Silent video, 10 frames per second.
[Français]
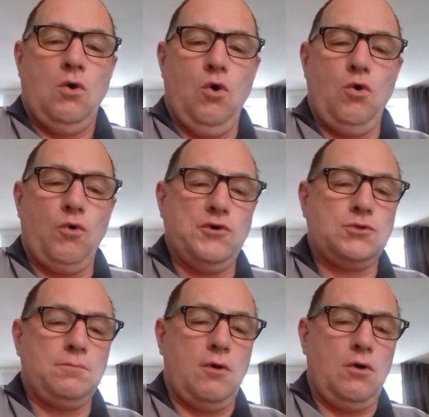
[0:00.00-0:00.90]

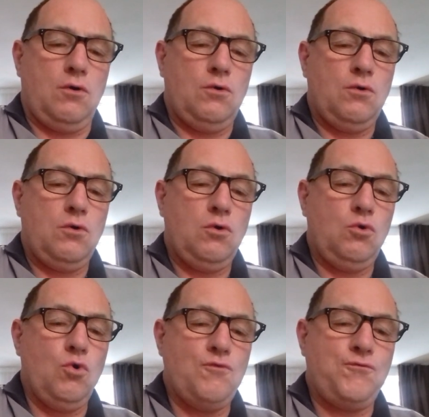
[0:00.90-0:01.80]
Heureusement,
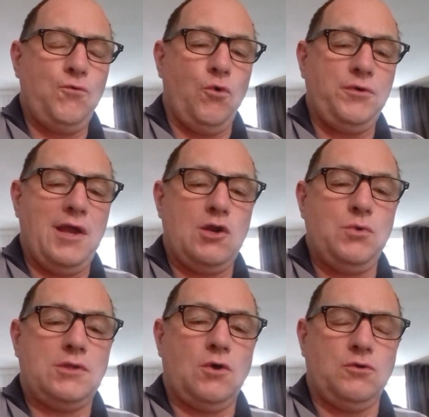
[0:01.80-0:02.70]
le fourrier
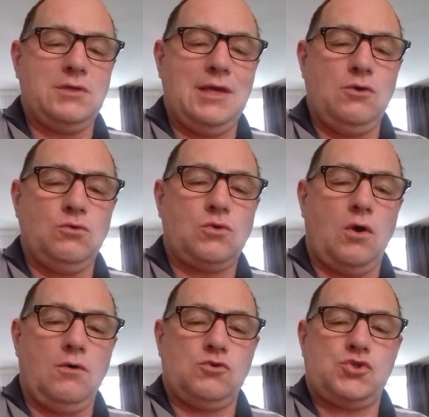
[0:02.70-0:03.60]
lui tendit une
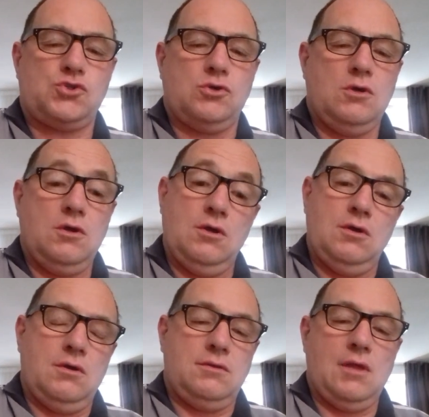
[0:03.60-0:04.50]
tranche,
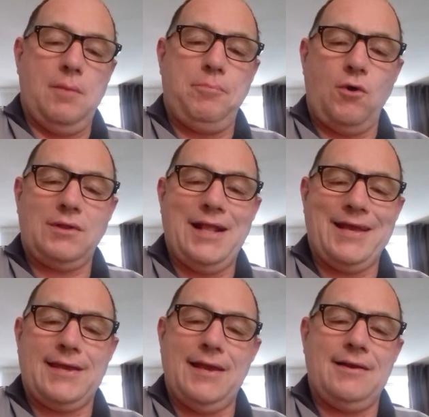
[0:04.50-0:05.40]
n'importe
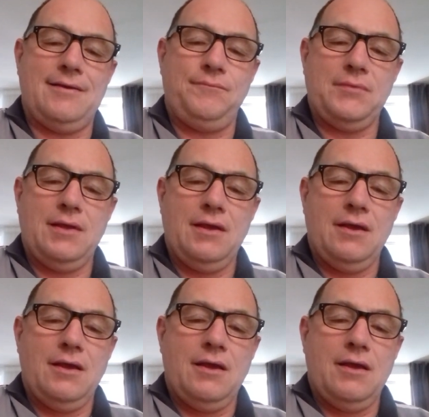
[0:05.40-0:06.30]
laquelle,
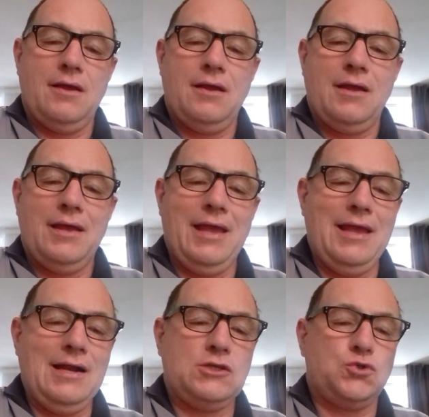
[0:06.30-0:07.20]

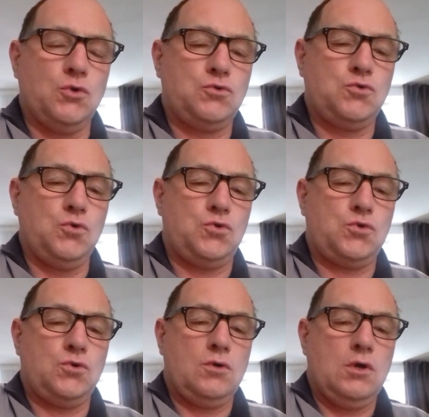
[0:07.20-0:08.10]
et il se
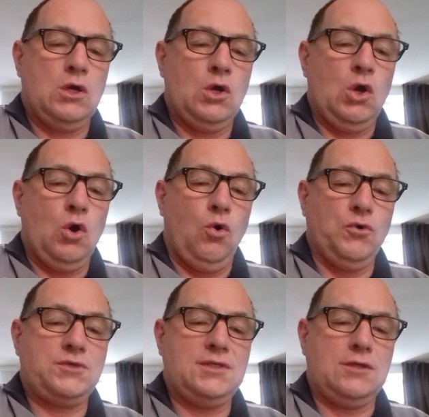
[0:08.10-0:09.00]
tut.
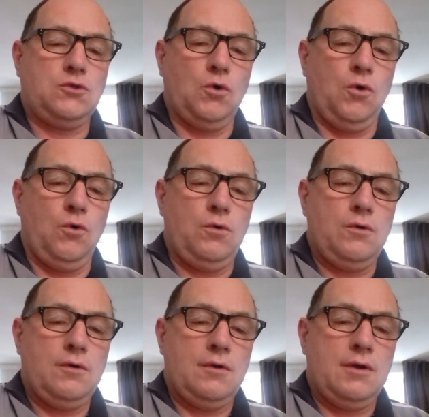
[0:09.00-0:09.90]
Aussitôt,
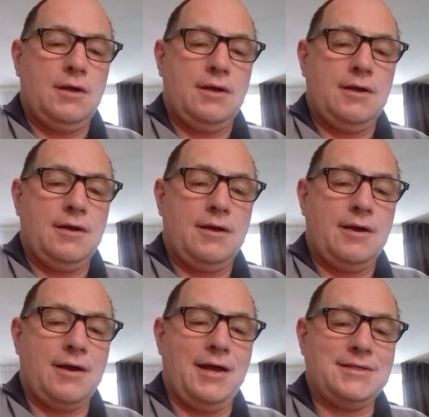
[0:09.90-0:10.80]

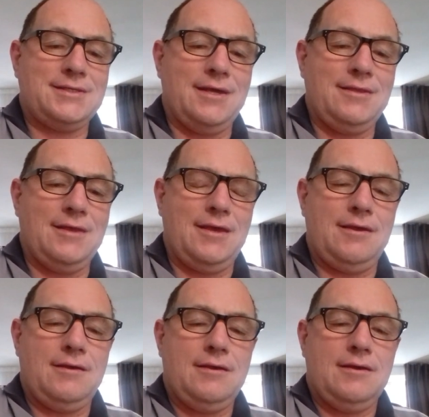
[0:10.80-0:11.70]

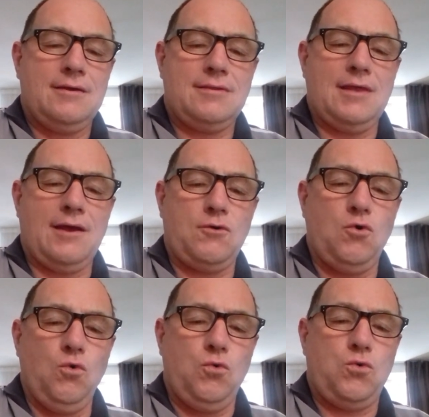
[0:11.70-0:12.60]
rasséné d'un
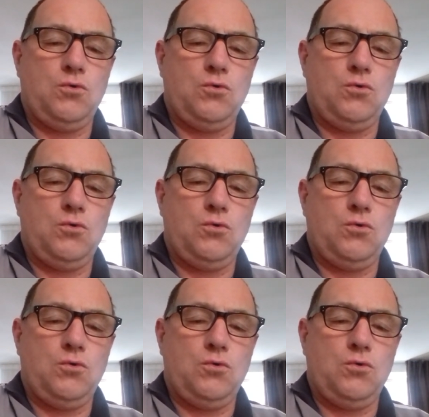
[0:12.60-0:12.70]
coup.